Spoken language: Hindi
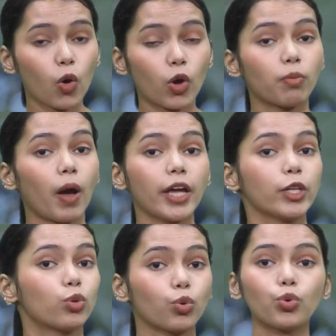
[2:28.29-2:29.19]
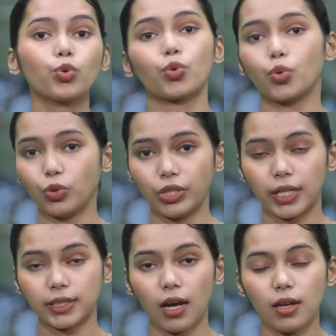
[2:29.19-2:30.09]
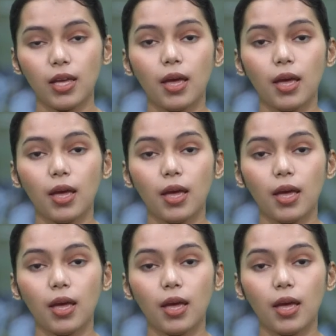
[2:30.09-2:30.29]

और भाई दोनों को खो दिया था